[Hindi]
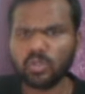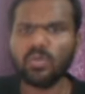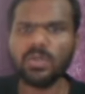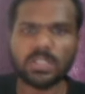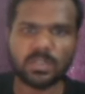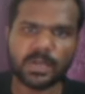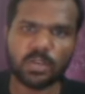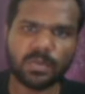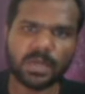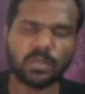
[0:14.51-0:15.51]
जोन इस
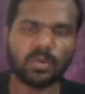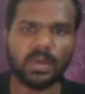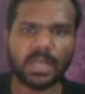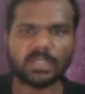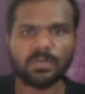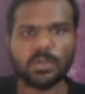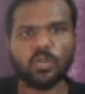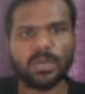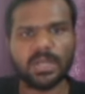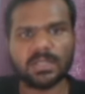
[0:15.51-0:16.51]
वीडियो में नहीं तो नेक्स्ट
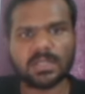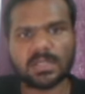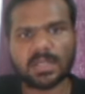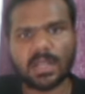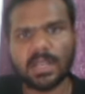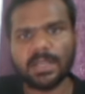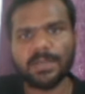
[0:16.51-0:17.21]
वीडियो में डिस्कस कर लेंगे